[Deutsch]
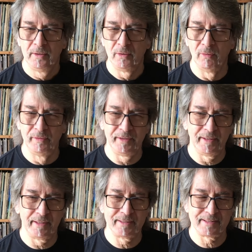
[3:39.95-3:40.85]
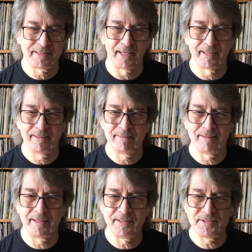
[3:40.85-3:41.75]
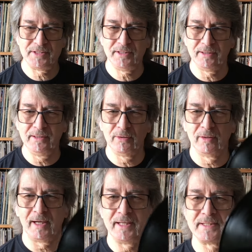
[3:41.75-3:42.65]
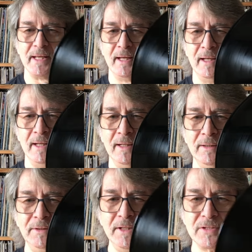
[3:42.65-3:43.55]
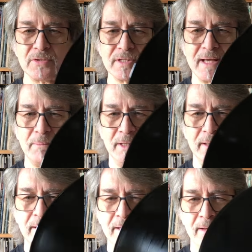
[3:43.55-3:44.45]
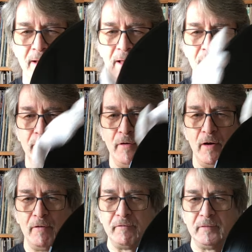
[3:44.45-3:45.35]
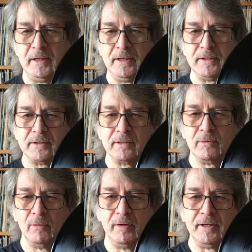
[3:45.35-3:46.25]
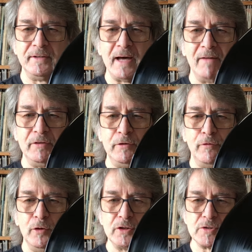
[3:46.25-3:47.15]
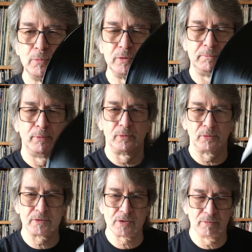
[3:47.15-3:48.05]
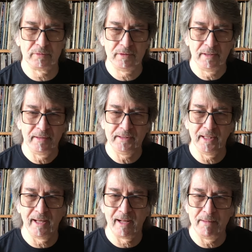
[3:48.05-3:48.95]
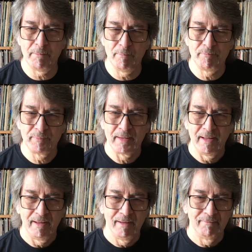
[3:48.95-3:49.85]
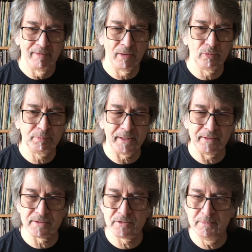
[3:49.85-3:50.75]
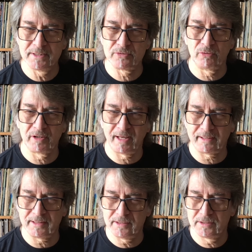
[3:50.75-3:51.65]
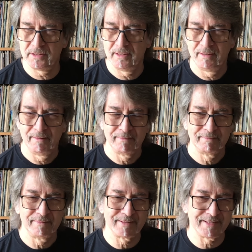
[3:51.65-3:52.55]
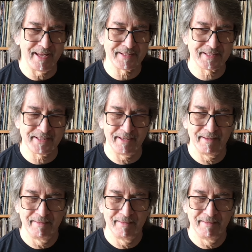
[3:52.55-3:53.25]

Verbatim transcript: Und der Sänger nannte sich Rio Reiser. Die zusammen veröffentlichten unter David Volksmund Produktion ihre Alben. Warum geht es mir so dreckig? Das erste.